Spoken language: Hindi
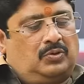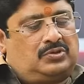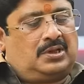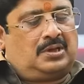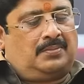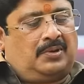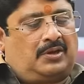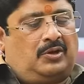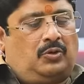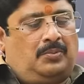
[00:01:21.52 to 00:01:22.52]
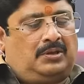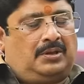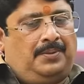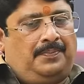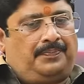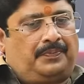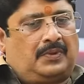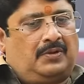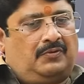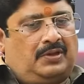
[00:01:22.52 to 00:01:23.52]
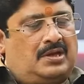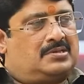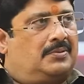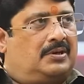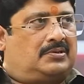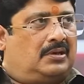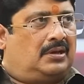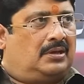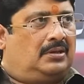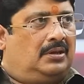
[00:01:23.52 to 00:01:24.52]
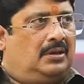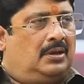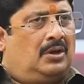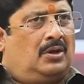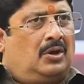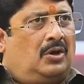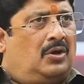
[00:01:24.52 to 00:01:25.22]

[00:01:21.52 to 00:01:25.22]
उस दिन हम लखनऊ में थे विधानसभा चल रही थी जी।